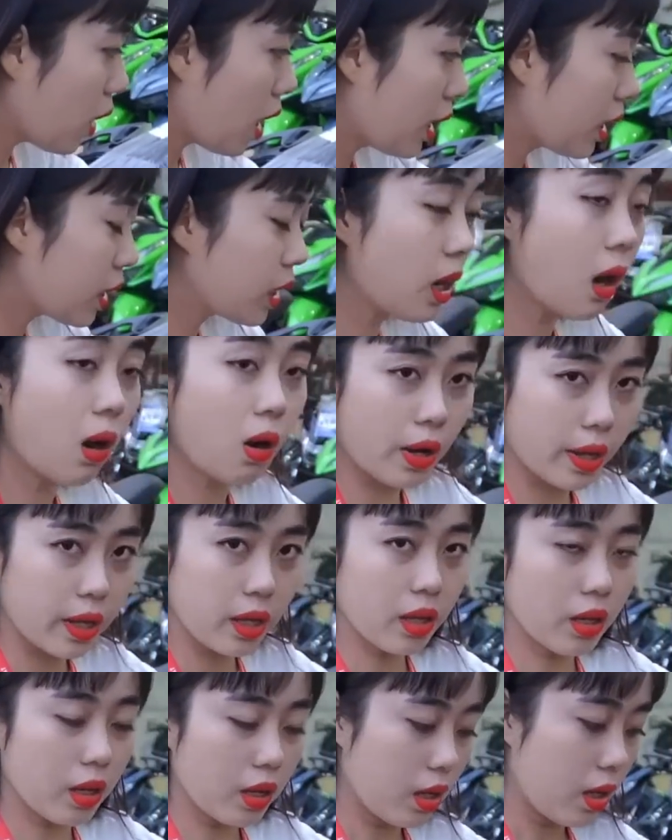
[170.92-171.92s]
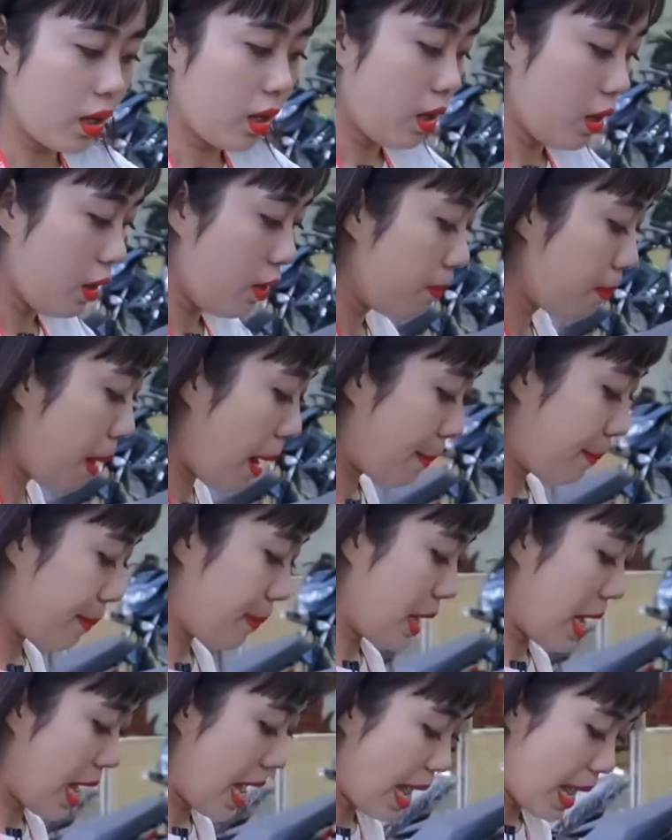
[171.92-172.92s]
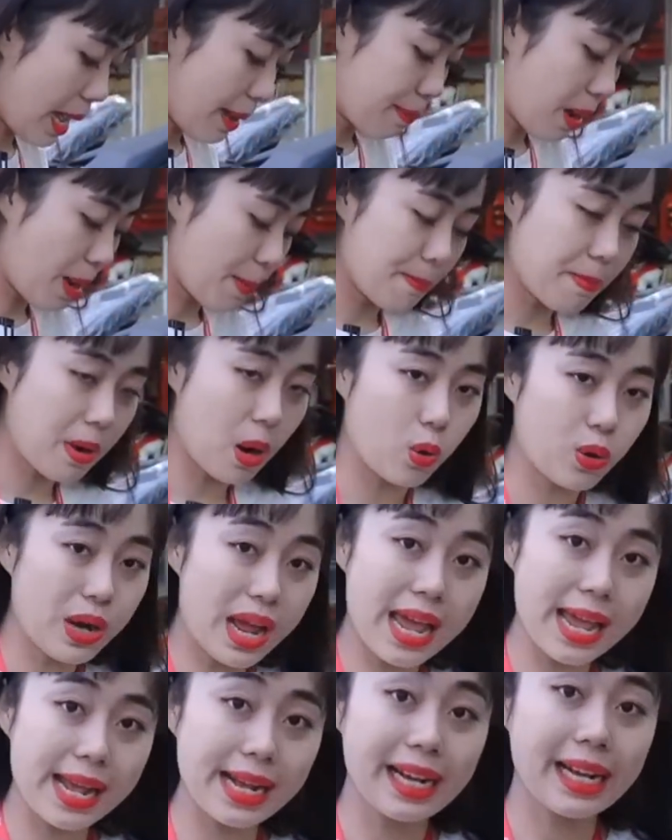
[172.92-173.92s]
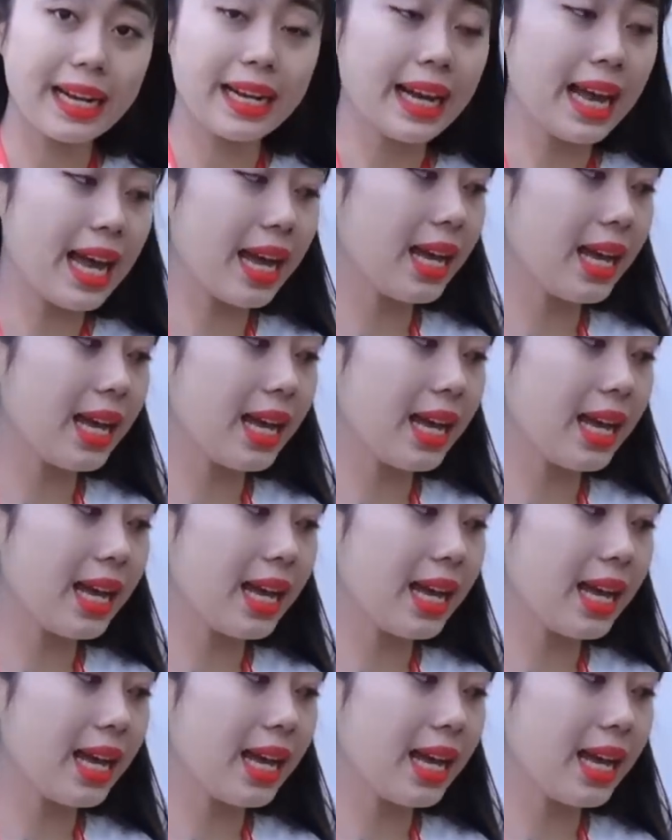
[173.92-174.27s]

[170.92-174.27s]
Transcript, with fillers: màu ờ, khói Mâm là mâm màu đen